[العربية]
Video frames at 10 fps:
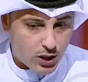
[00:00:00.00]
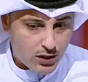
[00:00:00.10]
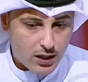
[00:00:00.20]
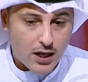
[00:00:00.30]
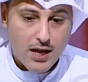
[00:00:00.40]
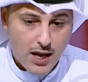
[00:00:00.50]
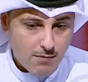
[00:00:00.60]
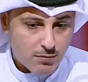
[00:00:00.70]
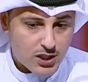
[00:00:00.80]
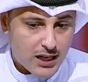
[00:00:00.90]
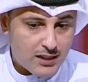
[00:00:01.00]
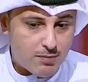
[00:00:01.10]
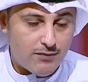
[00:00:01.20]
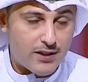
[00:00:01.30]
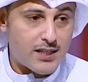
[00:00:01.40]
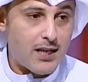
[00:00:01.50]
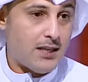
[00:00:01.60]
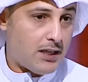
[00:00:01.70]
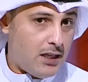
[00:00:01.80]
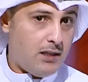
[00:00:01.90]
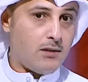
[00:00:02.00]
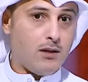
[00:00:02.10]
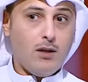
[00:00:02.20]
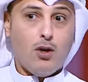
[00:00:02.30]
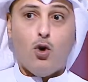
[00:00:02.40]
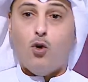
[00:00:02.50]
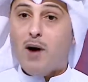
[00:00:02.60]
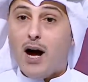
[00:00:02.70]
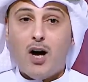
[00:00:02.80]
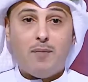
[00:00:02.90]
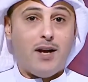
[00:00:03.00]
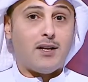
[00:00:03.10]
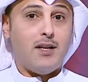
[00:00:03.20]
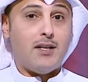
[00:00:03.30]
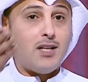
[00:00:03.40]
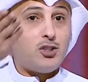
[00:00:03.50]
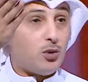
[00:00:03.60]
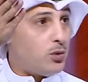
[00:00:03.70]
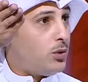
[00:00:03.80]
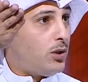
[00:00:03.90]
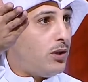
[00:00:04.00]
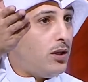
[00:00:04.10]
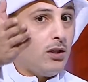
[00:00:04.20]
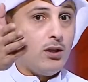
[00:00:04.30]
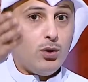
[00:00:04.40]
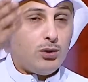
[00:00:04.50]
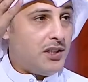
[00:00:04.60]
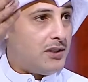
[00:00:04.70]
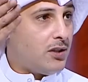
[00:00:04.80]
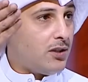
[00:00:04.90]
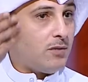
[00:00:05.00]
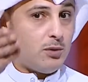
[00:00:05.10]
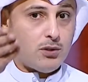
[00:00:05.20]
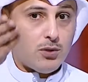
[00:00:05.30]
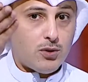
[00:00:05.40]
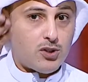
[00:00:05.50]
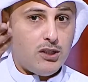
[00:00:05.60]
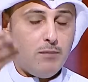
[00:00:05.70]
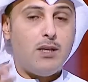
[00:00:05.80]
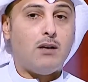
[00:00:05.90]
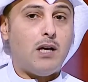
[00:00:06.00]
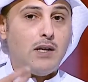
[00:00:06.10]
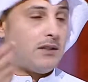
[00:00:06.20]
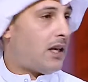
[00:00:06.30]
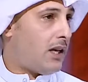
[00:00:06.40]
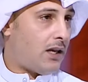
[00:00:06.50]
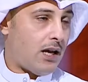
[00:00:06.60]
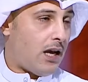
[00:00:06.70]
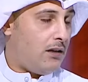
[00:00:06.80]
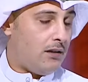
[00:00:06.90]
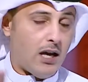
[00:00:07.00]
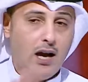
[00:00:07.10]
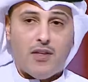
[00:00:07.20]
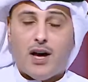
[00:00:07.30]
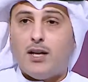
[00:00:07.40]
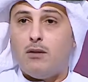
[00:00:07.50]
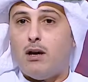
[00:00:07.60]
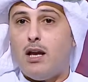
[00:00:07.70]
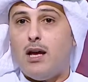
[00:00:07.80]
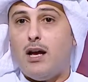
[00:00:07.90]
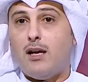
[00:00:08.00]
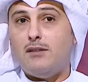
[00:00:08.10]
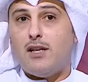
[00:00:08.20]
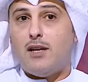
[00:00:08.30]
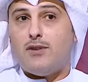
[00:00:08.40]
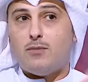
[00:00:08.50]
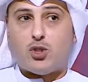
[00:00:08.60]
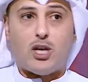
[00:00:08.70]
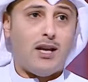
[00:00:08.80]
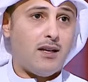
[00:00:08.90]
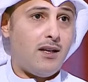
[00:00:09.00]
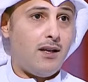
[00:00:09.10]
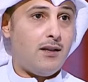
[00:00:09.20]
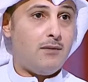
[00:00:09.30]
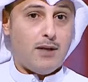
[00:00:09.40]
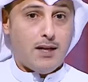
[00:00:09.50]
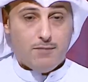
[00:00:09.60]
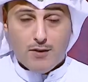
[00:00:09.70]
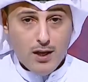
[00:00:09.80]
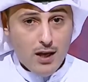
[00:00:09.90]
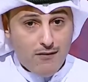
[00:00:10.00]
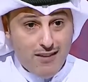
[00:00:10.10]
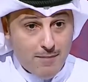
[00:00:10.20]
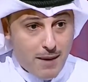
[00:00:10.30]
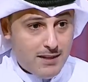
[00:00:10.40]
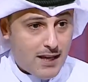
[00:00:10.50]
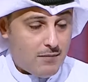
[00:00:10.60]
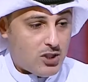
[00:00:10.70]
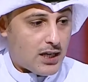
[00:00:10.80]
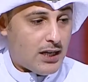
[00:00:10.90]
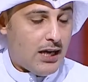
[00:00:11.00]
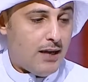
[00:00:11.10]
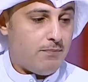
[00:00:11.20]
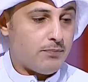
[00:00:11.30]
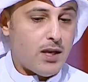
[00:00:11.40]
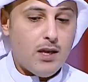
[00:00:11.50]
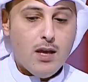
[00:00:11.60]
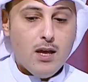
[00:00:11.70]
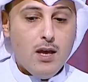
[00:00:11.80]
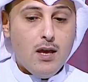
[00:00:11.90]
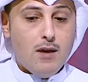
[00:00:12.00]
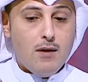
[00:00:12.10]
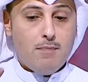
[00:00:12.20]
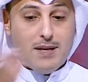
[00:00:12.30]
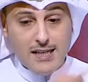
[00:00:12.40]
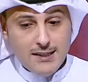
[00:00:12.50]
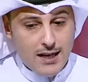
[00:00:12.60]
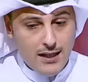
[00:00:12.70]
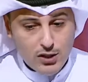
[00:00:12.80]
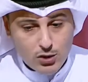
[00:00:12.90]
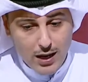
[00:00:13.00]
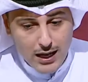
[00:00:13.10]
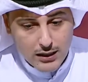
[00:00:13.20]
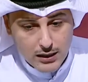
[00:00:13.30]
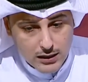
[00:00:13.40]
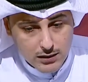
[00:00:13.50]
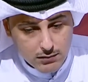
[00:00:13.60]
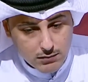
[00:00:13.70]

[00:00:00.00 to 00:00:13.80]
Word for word: كثيره نعم مسخت بالفساد اكيد ومعاهم حق الناس تروح وتعترض بالطرق السلميه وهذا طريق حضاري ولا عندنا في مشكله كلها يعني في المبدا بشكل عام بس انت الحين سؤال مبدا